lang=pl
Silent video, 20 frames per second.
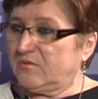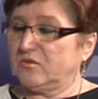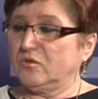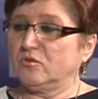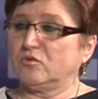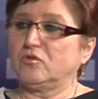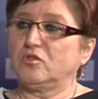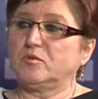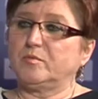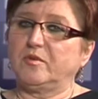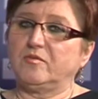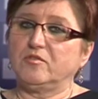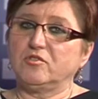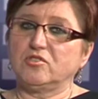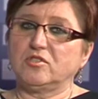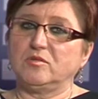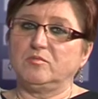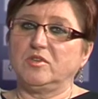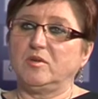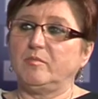w związku z
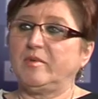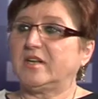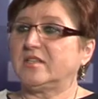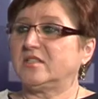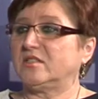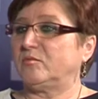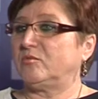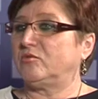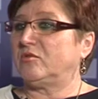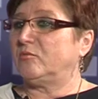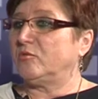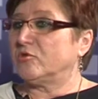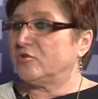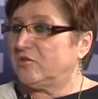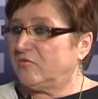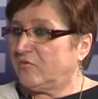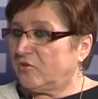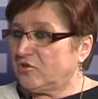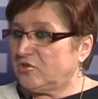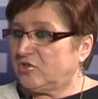powyższym nie bardzo było
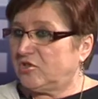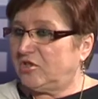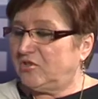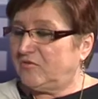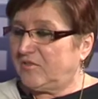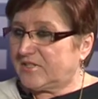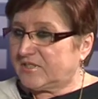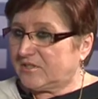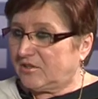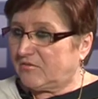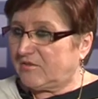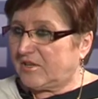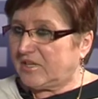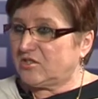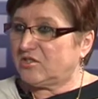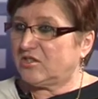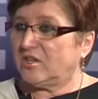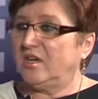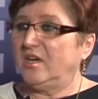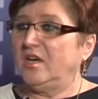możliwości
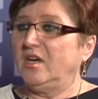inwestować,